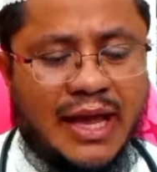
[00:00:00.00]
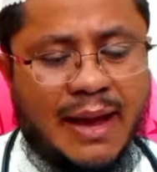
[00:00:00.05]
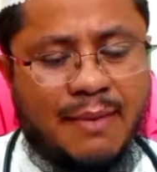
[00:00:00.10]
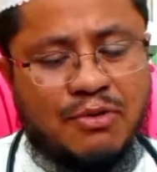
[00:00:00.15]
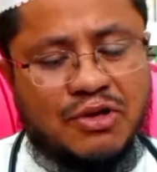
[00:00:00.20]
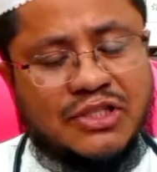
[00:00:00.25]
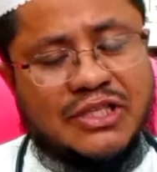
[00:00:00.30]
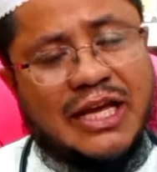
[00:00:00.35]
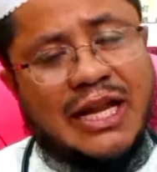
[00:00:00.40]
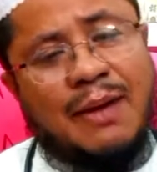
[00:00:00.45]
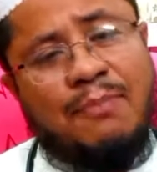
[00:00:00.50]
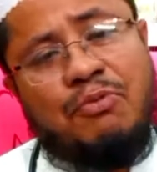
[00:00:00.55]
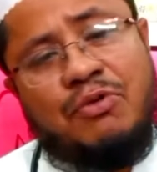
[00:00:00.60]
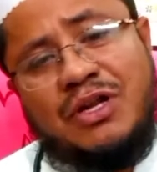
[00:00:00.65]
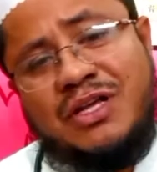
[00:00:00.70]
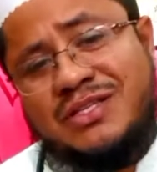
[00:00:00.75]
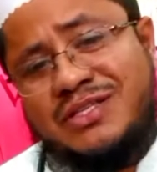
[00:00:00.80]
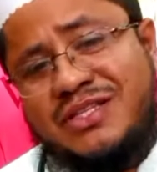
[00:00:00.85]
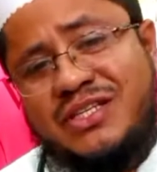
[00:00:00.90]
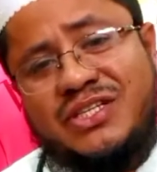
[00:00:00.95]
এবং
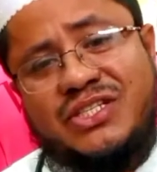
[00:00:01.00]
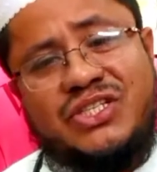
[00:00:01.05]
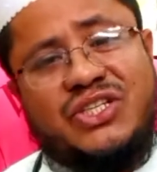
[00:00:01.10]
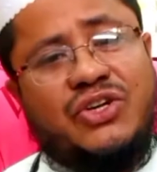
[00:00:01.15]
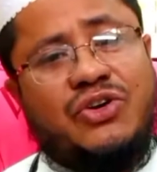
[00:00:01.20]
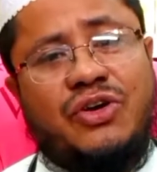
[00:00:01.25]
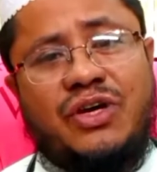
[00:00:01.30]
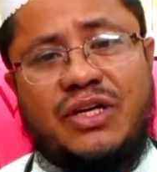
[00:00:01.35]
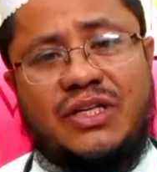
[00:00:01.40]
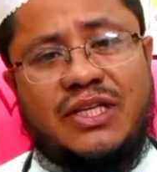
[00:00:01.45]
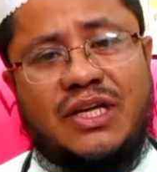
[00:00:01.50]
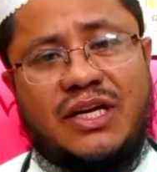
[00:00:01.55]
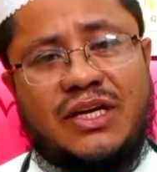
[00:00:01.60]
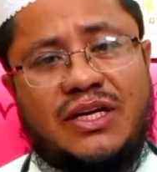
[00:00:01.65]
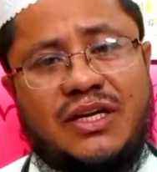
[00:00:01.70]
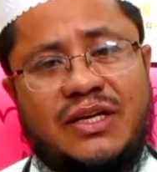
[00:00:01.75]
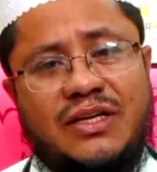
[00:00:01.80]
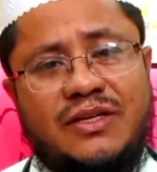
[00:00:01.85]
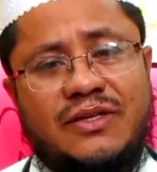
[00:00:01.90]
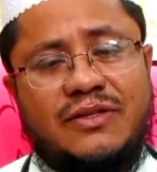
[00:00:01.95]
জ্বালাপড়ার সৃষ্টি হয়ে
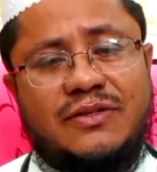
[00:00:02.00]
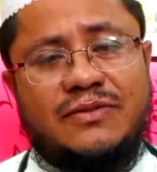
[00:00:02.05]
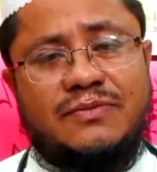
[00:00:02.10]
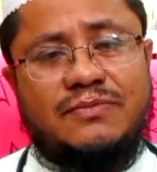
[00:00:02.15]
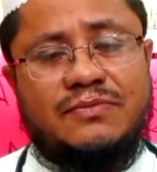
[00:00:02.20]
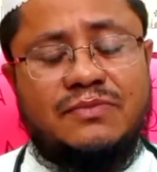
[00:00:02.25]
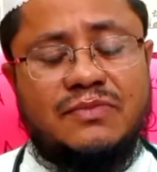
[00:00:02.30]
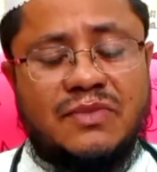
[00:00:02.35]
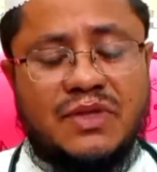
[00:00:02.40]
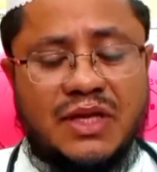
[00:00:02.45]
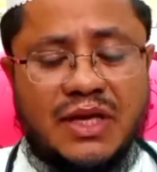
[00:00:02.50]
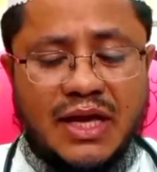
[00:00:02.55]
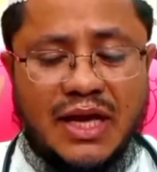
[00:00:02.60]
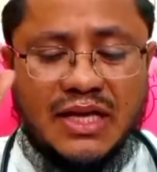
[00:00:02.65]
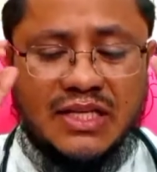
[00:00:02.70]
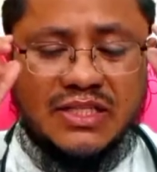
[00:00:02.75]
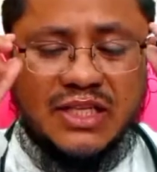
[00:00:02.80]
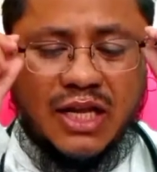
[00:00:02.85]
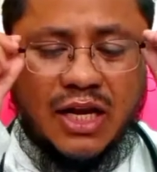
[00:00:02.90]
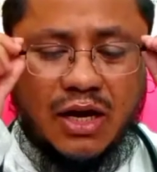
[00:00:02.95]
থাকে
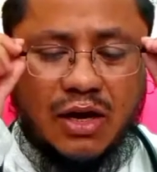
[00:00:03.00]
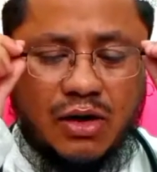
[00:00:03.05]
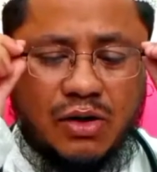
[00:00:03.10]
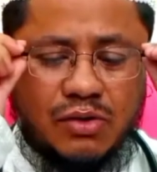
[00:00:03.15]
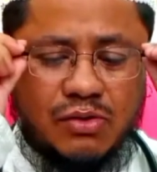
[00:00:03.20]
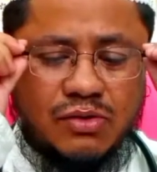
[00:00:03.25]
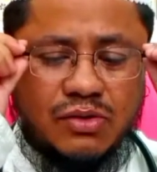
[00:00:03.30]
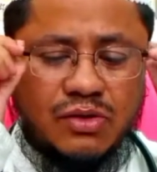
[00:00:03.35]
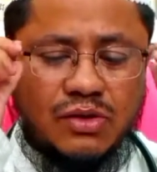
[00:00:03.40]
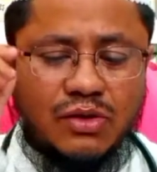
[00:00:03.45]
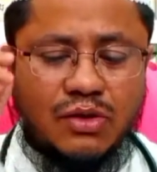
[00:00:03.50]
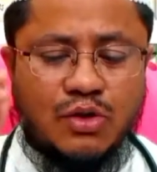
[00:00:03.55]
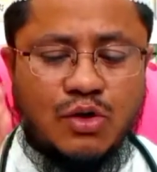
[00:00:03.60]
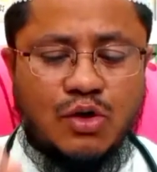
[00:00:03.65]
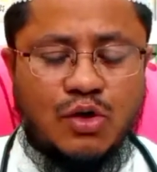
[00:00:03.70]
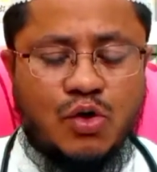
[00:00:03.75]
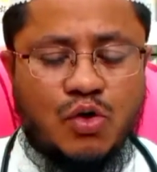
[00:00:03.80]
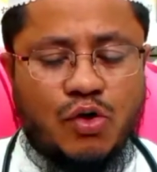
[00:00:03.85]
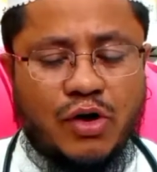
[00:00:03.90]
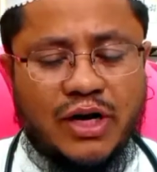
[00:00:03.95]
এছাড়াও
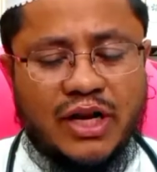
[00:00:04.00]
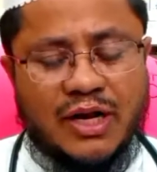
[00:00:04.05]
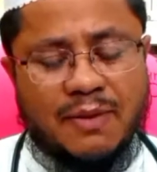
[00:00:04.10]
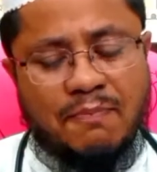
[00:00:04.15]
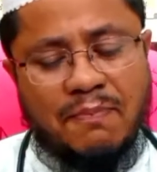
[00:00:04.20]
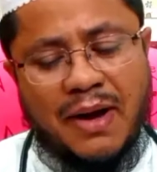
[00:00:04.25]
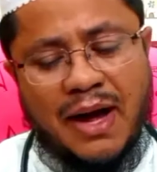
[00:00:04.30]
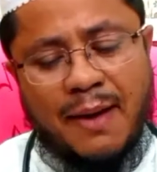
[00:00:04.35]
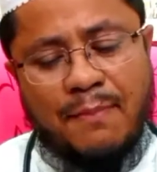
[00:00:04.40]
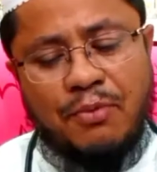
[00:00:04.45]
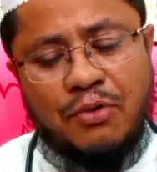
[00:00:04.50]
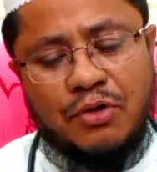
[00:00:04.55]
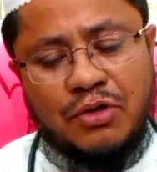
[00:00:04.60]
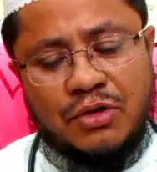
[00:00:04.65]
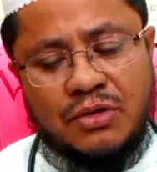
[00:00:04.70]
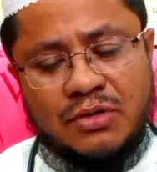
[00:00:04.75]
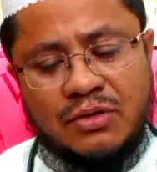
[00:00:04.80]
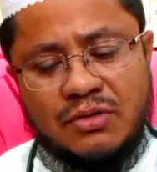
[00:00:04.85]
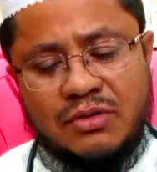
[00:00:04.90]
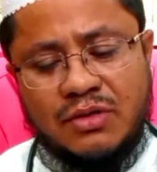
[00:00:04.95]
অনেক মা
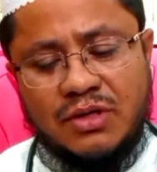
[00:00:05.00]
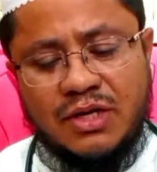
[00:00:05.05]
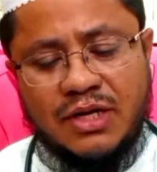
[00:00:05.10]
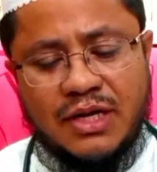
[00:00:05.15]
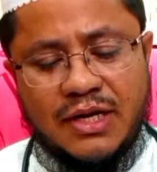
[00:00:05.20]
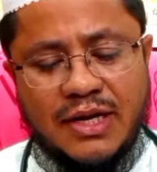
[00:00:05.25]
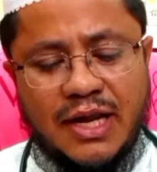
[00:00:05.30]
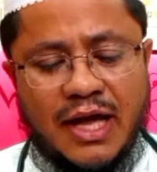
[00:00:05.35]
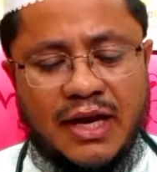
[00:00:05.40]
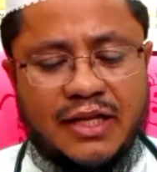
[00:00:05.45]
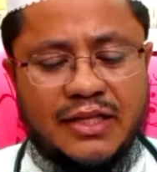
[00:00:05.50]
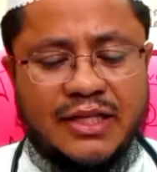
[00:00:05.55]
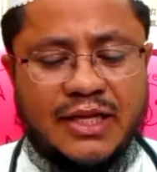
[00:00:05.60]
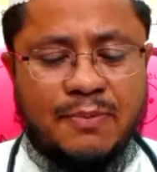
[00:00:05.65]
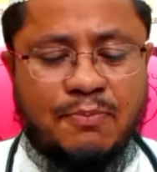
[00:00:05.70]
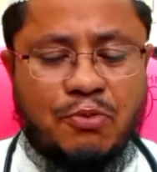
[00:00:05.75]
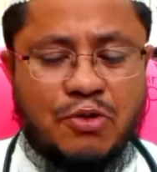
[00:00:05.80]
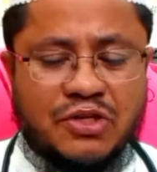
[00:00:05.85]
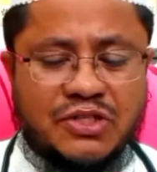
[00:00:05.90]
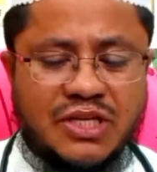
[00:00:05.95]
বোন
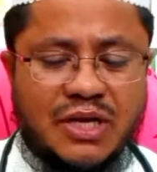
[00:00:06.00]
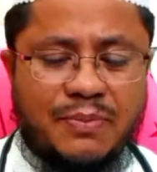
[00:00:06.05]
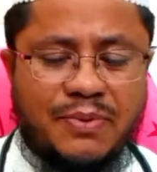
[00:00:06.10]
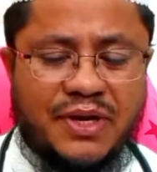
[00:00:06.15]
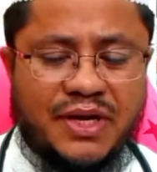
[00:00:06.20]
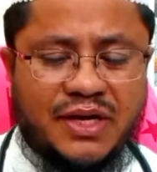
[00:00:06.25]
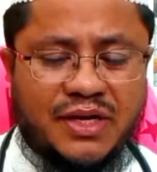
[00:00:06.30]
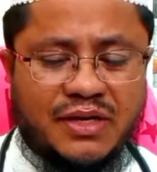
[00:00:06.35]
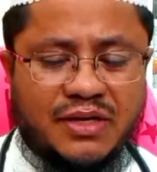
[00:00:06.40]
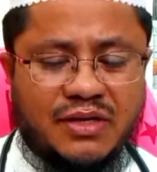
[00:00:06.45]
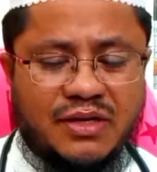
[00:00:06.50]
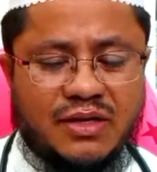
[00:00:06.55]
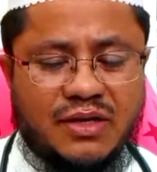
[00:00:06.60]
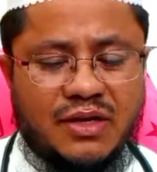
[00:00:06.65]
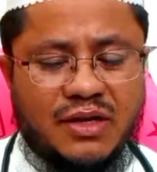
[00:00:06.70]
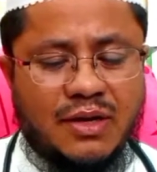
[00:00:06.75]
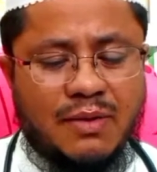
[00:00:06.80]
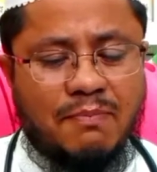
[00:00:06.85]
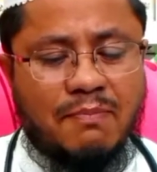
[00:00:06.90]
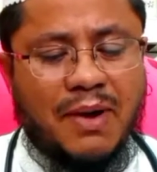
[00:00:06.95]
নারীদের প্রস্রাবের
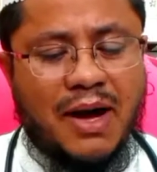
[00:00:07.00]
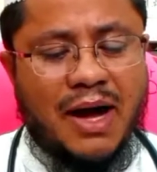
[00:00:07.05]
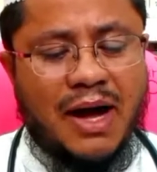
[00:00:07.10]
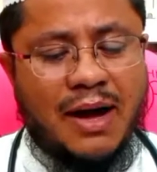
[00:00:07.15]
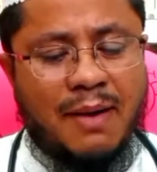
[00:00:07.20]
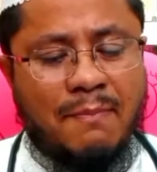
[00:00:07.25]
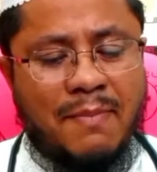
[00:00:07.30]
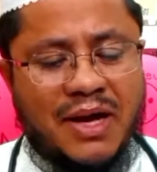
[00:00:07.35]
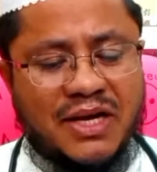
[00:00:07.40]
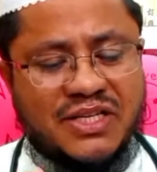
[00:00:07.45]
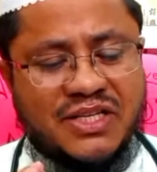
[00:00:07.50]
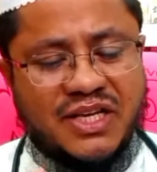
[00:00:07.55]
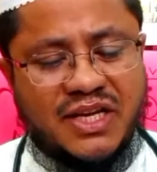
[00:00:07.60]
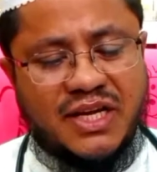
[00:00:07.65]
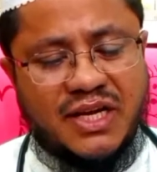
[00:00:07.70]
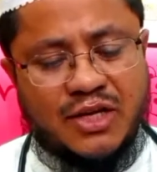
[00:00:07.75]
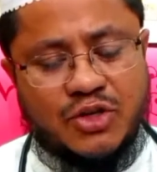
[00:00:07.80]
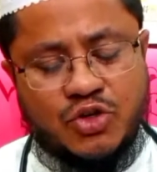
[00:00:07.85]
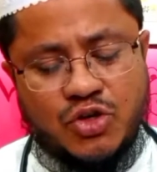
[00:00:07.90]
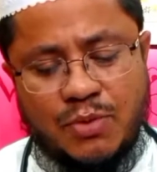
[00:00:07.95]
বা
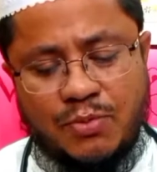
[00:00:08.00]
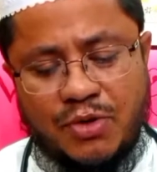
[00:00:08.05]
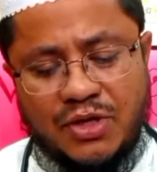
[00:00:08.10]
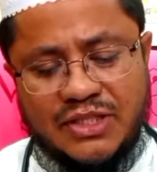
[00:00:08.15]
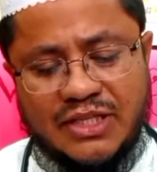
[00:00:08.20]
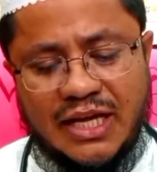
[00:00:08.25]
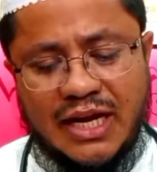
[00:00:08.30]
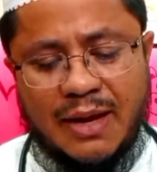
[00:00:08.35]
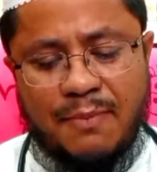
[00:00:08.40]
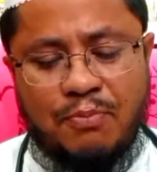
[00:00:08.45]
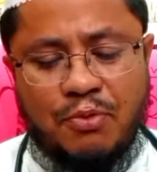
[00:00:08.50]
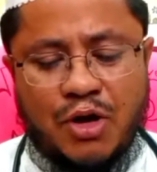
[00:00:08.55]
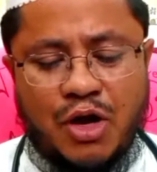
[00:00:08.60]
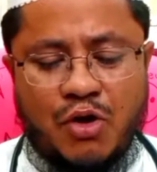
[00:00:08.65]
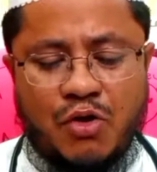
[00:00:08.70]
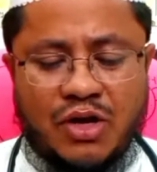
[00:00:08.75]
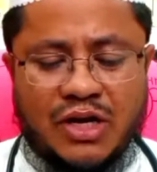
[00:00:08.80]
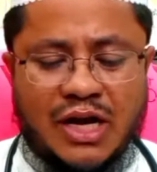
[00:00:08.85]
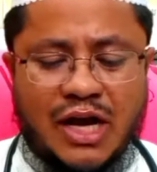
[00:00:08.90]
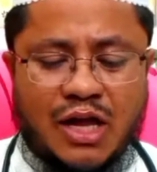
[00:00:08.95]
মাসিকের সময় জ্বালাপড়া
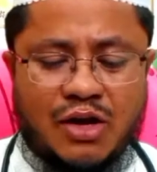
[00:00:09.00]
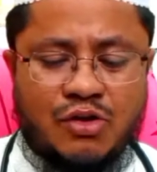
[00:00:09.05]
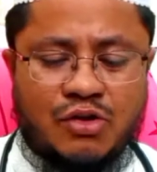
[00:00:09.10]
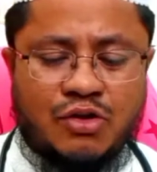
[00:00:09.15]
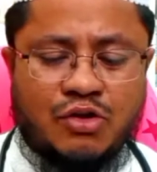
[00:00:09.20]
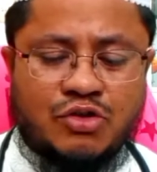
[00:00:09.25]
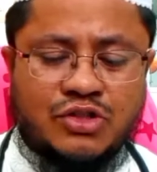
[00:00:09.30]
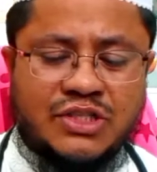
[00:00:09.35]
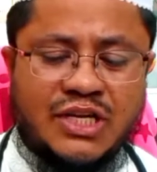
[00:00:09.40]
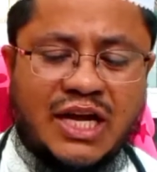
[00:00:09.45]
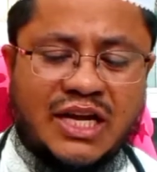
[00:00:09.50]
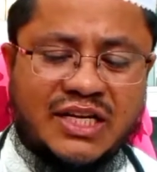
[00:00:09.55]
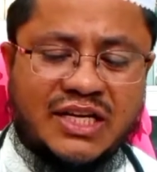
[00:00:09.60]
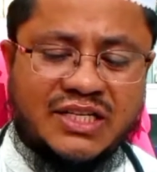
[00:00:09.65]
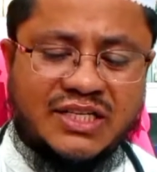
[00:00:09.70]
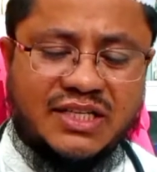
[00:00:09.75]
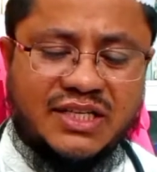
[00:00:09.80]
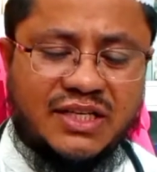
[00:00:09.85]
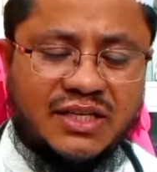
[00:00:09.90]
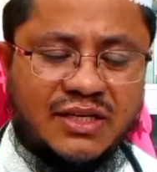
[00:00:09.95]
হওয়ার কারণ হচ্ছে
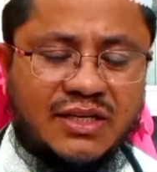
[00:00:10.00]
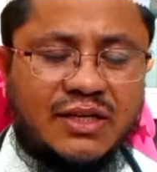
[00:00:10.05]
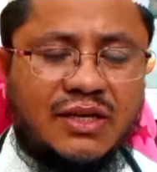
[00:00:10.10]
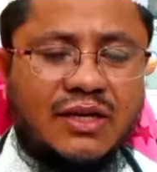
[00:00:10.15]
আরেকটি